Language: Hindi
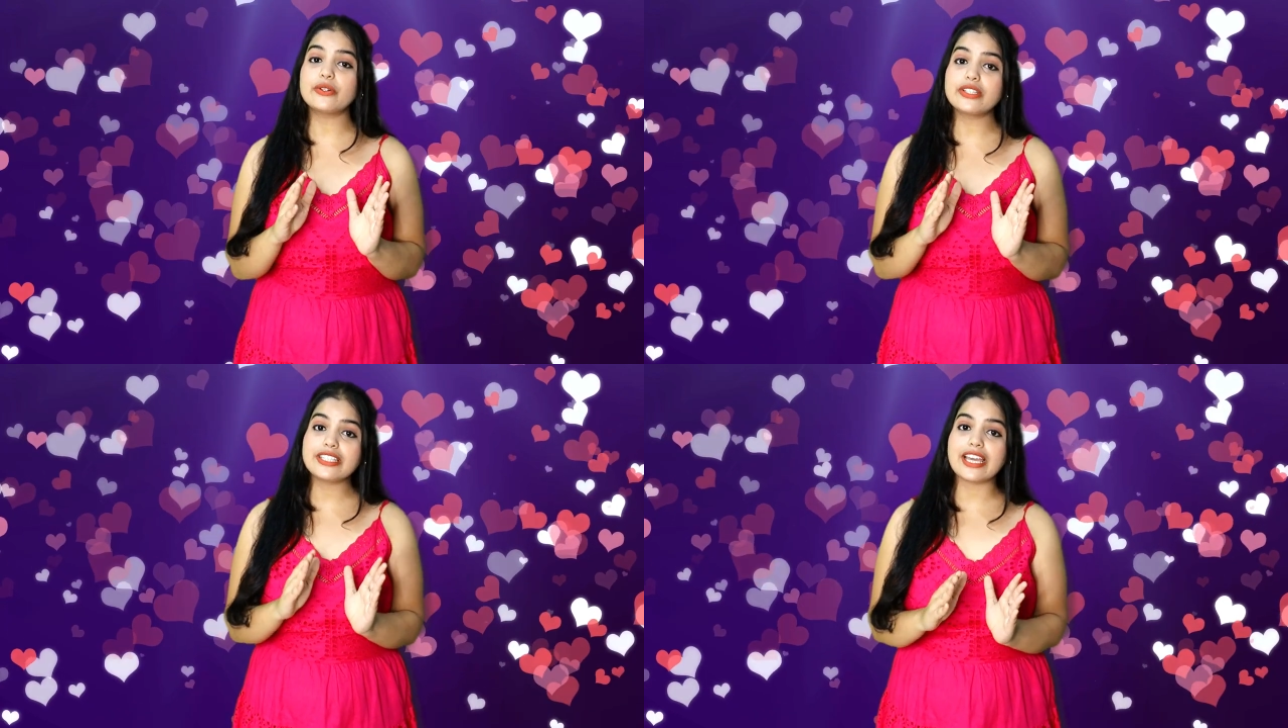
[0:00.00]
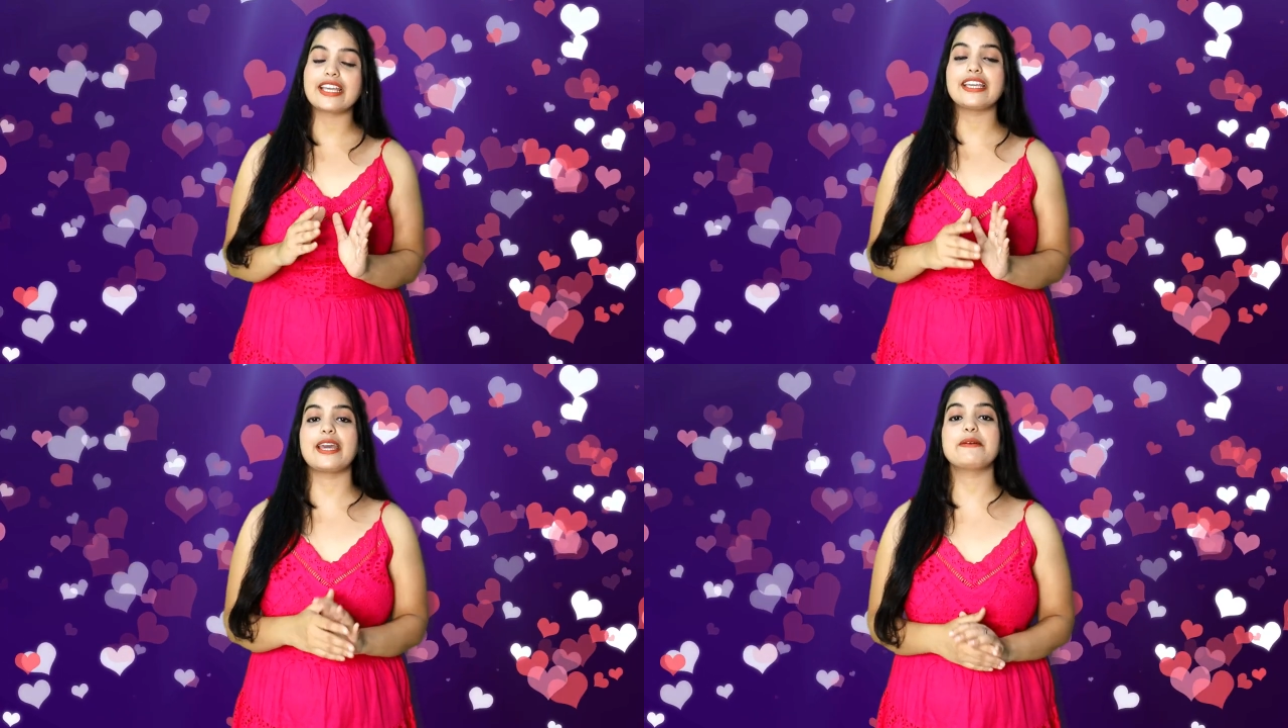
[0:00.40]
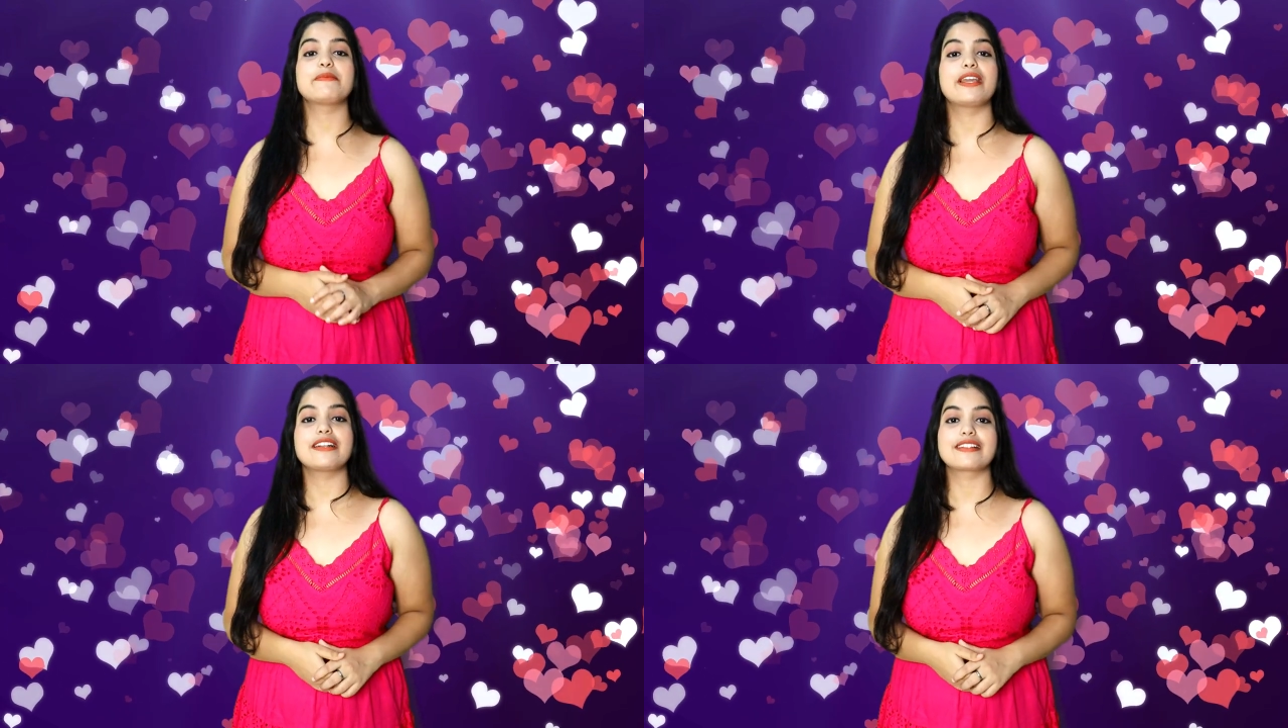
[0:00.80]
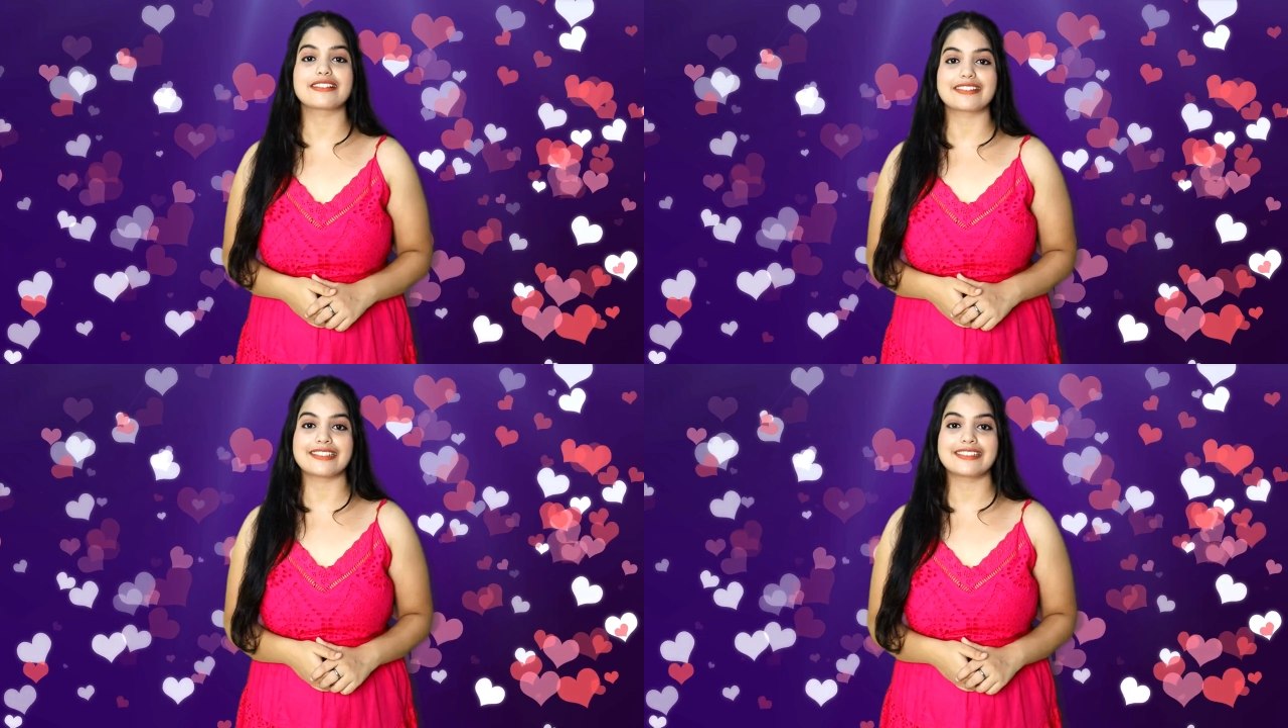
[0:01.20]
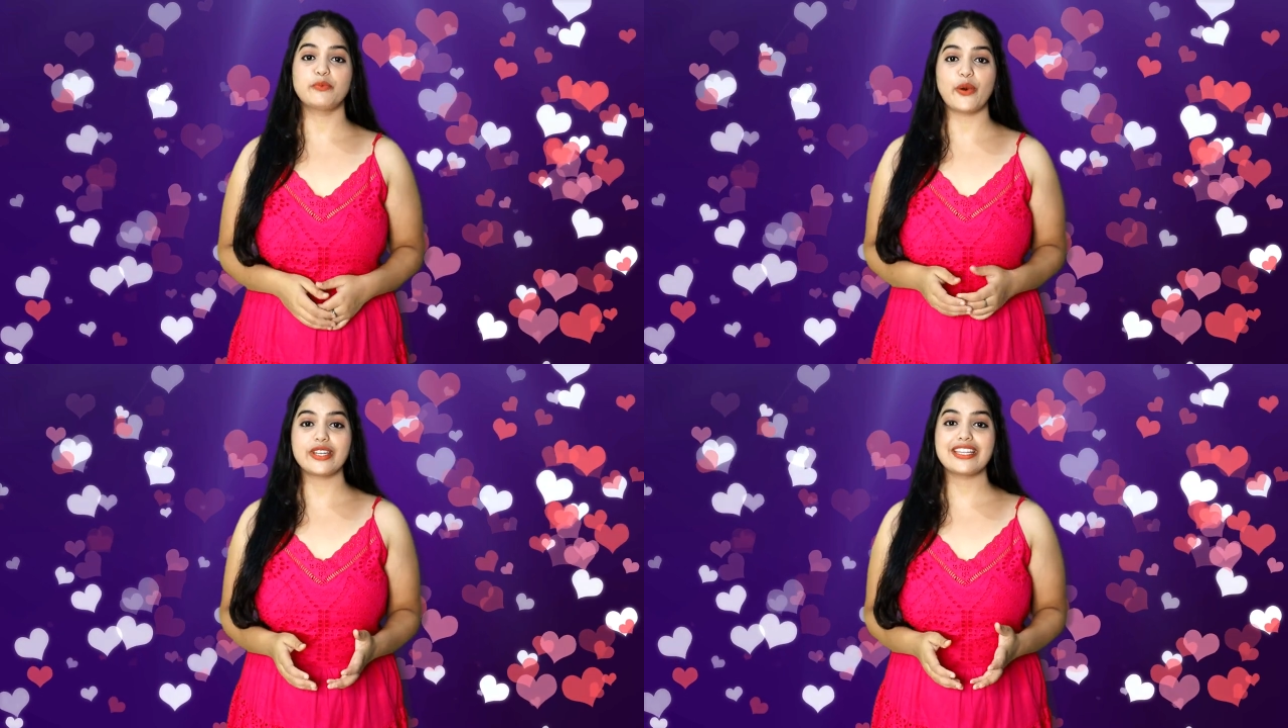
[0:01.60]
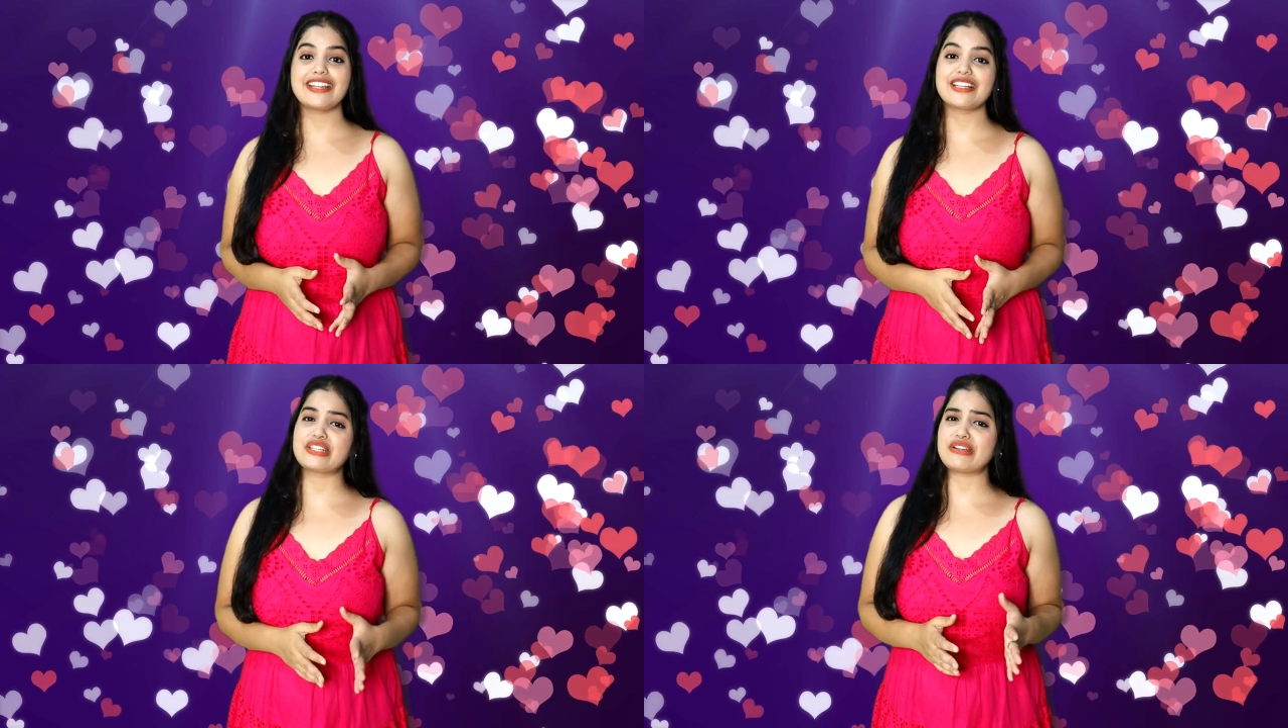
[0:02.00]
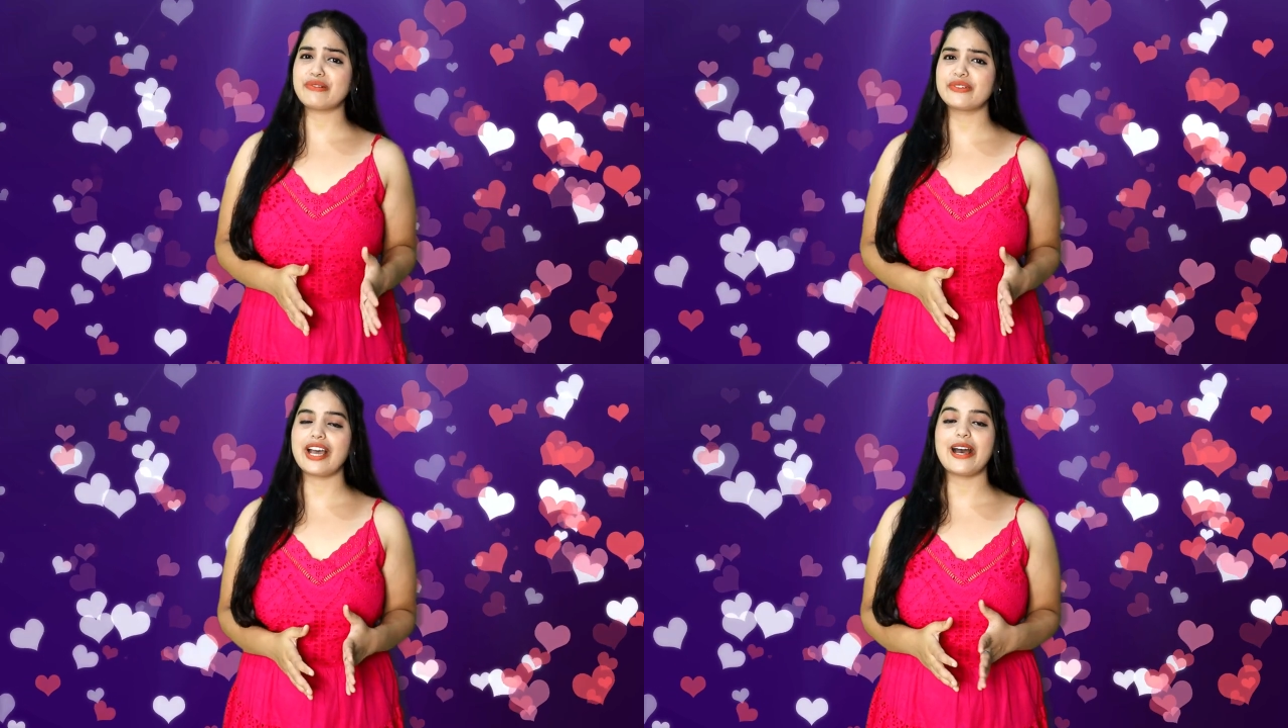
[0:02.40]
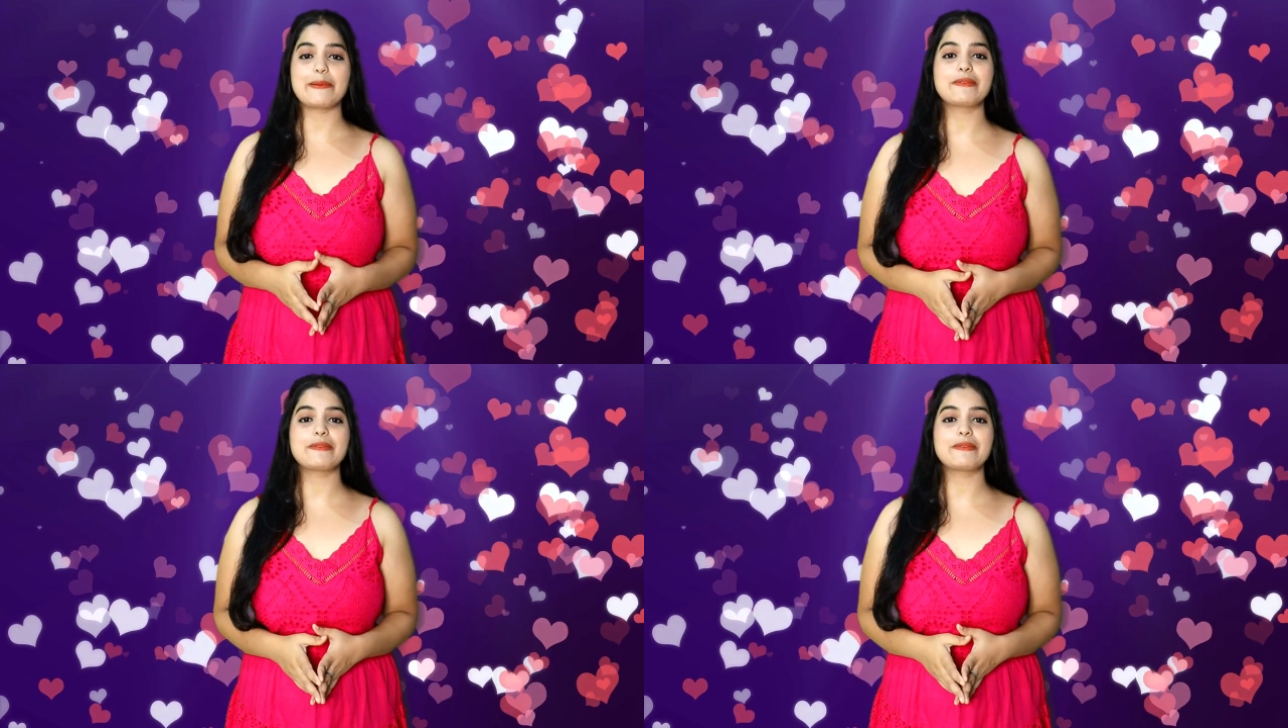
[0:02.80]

तो यही है मेन रीज़न मॉर्निंग इरेक्शन होना